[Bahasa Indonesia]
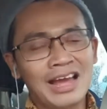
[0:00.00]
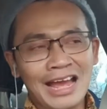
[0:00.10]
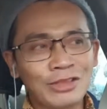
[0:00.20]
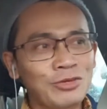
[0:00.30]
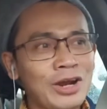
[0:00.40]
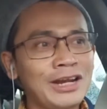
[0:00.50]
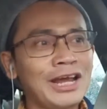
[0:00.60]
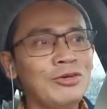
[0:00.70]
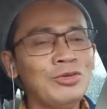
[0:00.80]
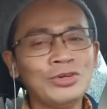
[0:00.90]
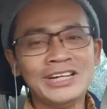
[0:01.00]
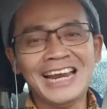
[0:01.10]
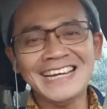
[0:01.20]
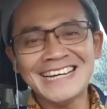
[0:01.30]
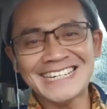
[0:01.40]
aturan kan untuk
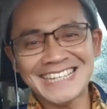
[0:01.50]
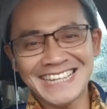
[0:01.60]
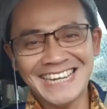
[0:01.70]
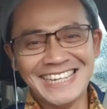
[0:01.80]
dilanggar katanya.